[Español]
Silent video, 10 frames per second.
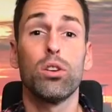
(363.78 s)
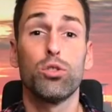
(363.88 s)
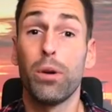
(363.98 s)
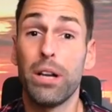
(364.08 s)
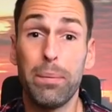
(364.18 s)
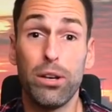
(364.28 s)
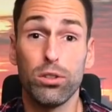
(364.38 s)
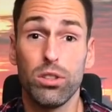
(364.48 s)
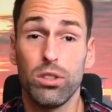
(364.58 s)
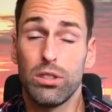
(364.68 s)
suscribiros
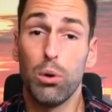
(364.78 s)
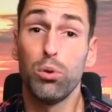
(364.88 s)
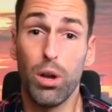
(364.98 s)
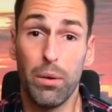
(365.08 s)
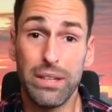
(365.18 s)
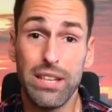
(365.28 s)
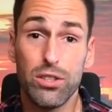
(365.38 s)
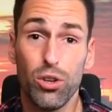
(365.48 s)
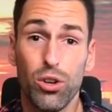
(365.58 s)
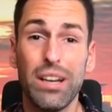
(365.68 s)
si aún no lo habéis
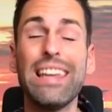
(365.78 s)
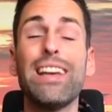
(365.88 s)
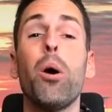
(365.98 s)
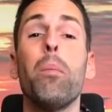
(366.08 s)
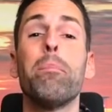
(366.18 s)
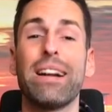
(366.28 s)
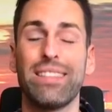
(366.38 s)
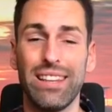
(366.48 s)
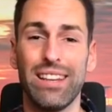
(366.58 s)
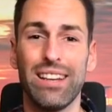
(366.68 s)
hecho y
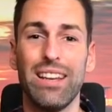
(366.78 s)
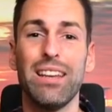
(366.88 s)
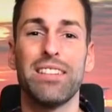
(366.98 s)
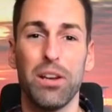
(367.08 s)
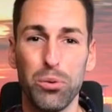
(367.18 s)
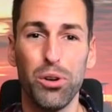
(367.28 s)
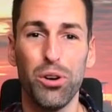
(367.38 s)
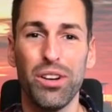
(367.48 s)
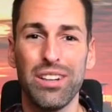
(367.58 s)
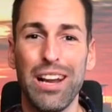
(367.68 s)
compartir.
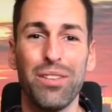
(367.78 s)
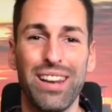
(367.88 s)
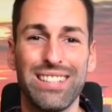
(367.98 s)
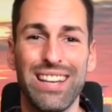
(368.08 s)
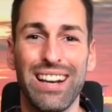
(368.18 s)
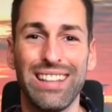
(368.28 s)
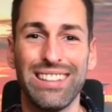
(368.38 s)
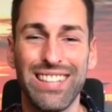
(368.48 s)
Seguro que ayudaréis a alguien.